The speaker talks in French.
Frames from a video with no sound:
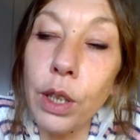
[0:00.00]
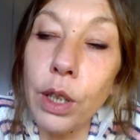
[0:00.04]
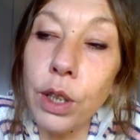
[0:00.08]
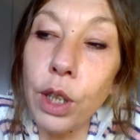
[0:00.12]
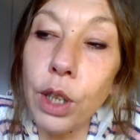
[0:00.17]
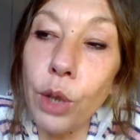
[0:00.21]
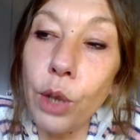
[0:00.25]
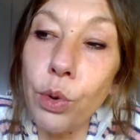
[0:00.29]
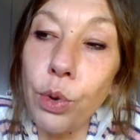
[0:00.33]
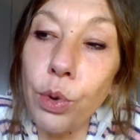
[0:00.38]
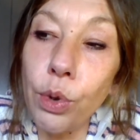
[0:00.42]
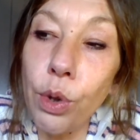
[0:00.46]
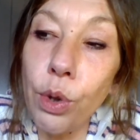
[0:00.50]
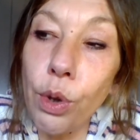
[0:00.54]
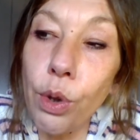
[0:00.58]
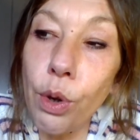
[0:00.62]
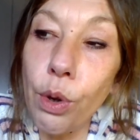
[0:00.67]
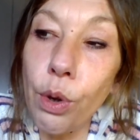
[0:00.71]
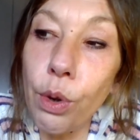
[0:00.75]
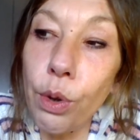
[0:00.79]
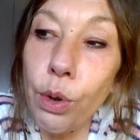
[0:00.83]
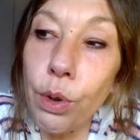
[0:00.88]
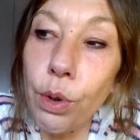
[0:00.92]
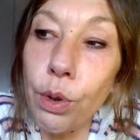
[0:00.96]
c'est
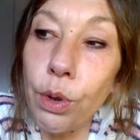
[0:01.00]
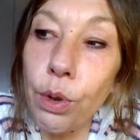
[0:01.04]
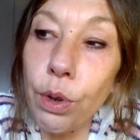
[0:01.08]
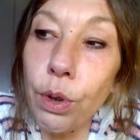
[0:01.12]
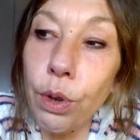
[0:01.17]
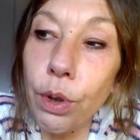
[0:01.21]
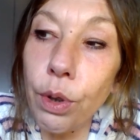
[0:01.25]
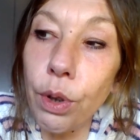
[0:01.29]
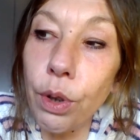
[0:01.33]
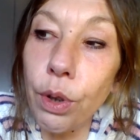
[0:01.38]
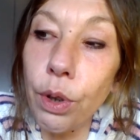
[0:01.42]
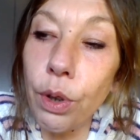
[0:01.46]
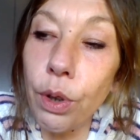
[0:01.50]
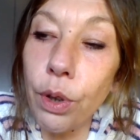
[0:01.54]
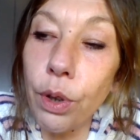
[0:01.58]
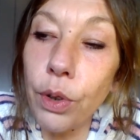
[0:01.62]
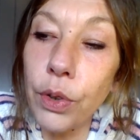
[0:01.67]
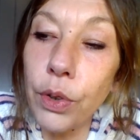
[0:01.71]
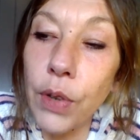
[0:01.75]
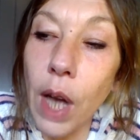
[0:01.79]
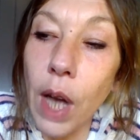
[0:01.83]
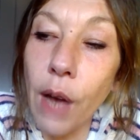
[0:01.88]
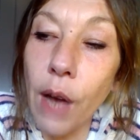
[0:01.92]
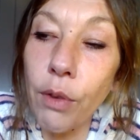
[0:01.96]
cool.
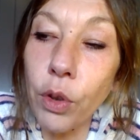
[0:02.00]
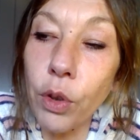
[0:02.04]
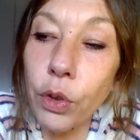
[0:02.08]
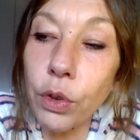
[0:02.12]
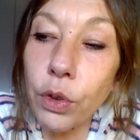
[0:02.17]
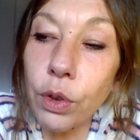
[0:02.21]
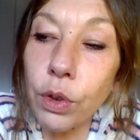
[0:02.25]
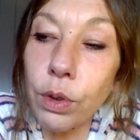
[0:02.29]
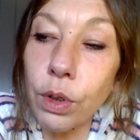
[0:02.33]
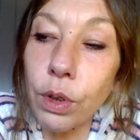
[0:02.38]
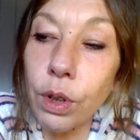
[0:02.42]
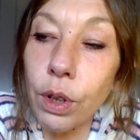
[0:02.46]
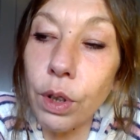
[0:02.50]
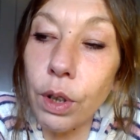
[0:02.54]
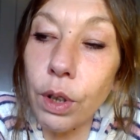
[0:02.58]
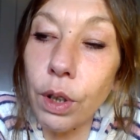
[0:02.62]
ça avance.